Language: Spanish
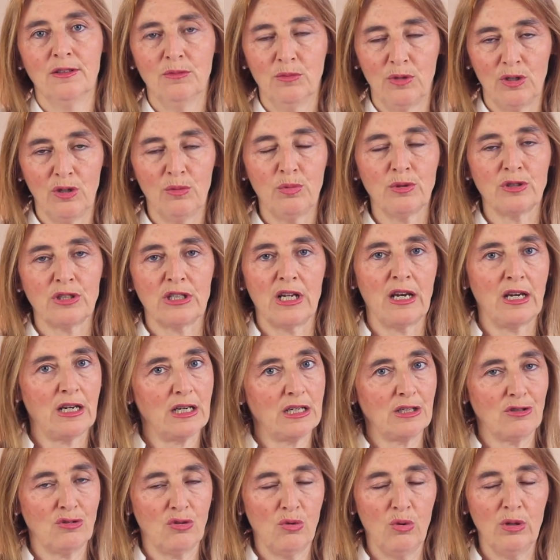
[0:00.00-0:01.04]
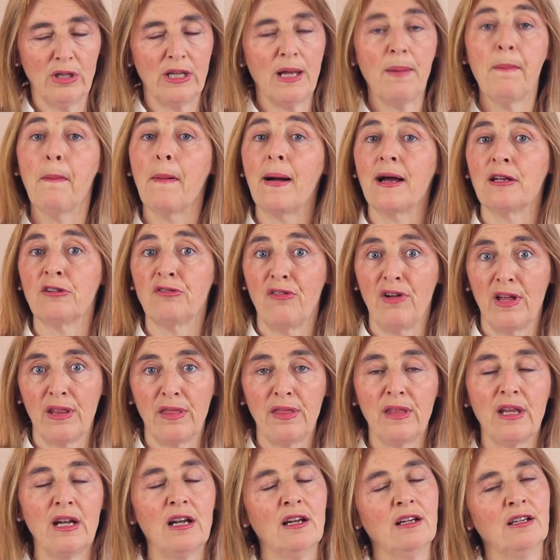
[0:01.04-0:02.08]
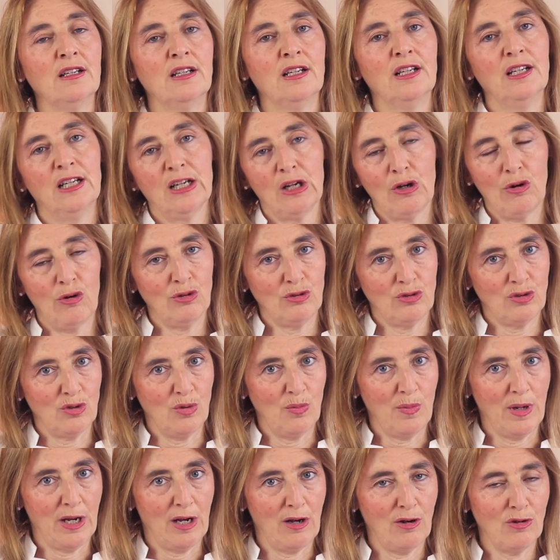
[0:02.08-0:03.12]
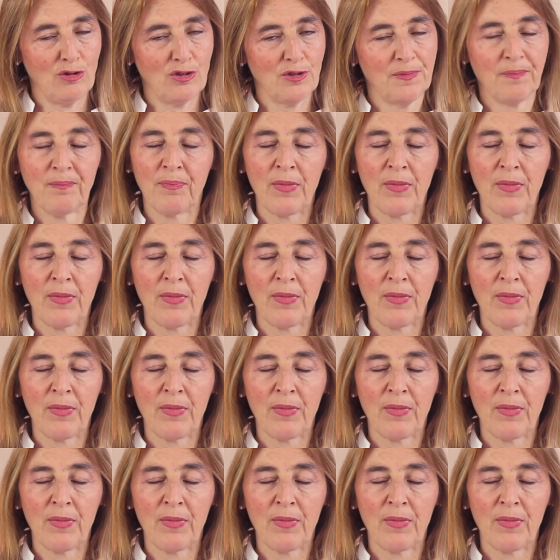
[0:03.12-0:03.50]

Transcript: bueno, pues que resulte más fácil consumirlos.